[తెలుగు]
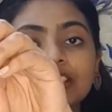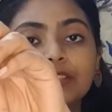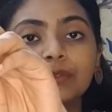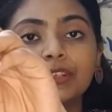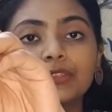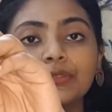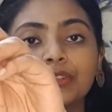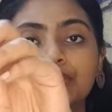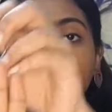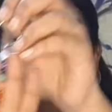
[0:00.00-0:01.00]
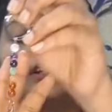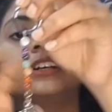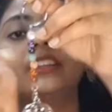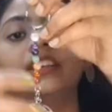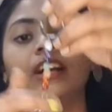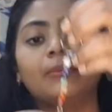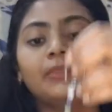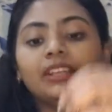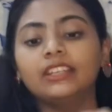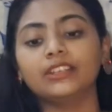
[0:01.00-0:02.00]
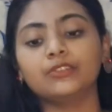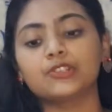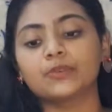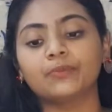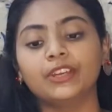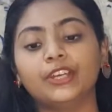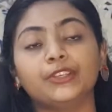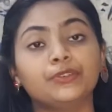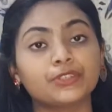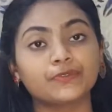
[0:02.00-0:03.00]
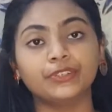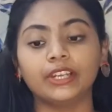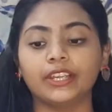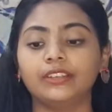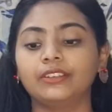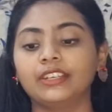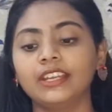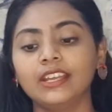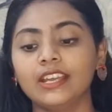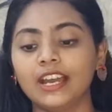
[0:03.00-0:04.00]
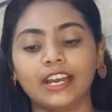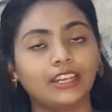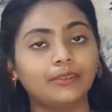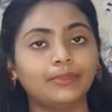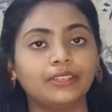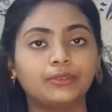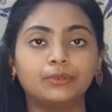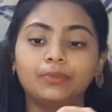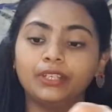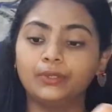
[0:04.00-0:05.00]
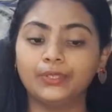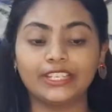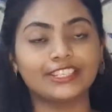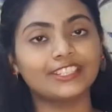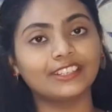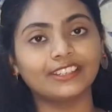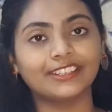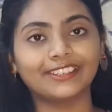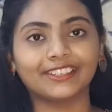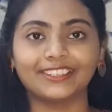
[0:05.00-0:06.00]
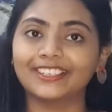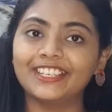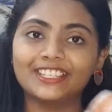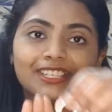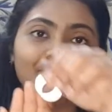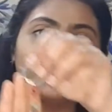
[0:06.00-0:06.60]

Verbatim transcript: చేసి కూడా చూడొచ్చు మీకు అది ఆ మీనింగ్ కొంచెం యూస్ఫుల్ అయి ఉంటే అలా మీరు మీకు నచ్చిన కిచెన్ uh,